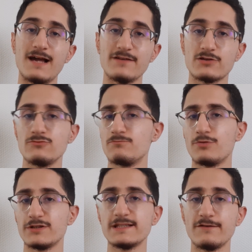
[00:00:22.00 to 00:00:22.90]
avec une
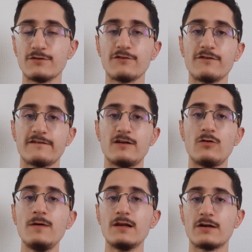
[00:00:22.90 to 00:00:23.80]
petite avance face à la
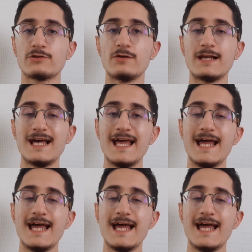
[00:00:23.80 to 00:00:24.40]
Roma à l'heure actuelle.